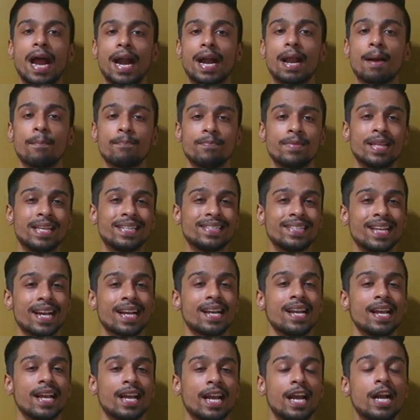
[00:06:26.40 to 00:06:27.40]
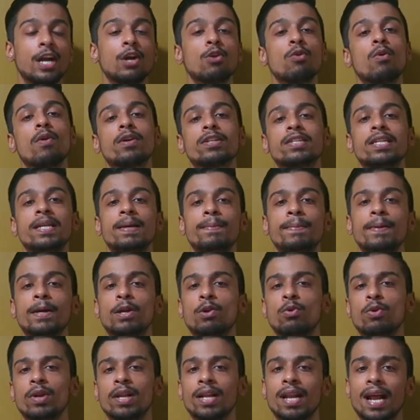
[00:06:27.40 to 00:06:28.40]
अडाप्ट दिस टेक्निक इन टू अर
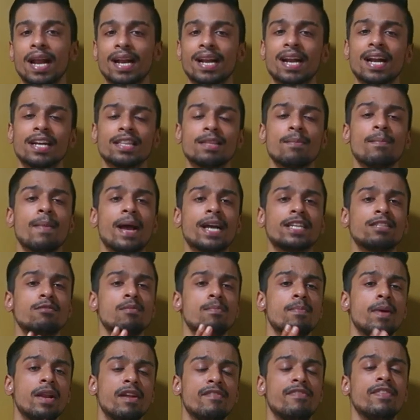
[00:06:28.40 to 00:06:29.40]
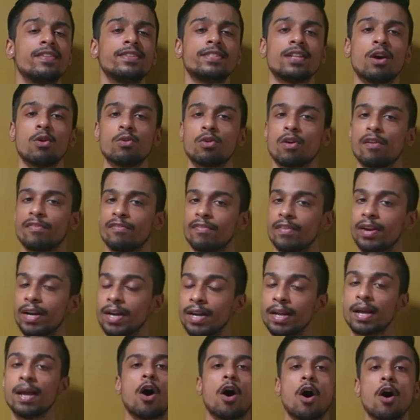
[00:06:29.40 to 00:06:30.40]
स्लीपिंग रूटीन एंड गेट द मैक्सिमम बेनिफिट्स आउट ऑफ इट